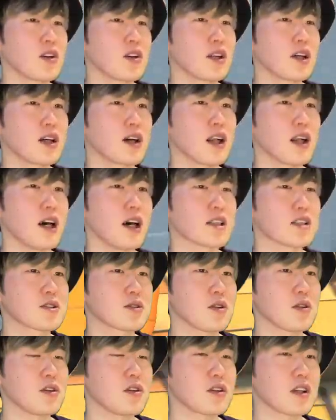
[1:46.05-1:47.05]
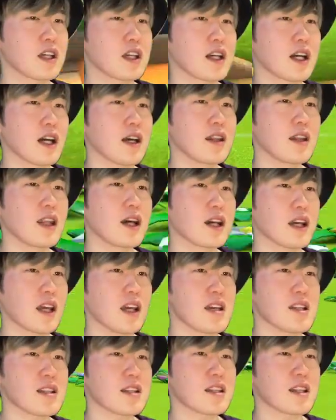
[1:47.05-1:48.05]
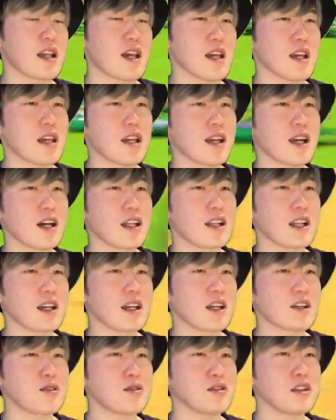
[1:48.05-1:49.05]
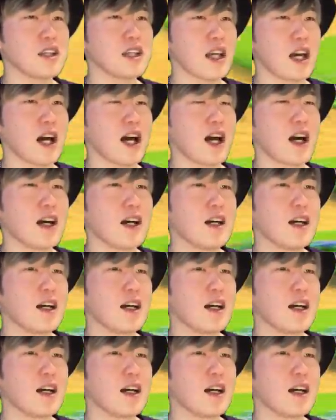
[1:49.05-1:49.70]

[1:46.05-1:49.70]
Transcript: だから、その期間だけ、一定期間だけ国が、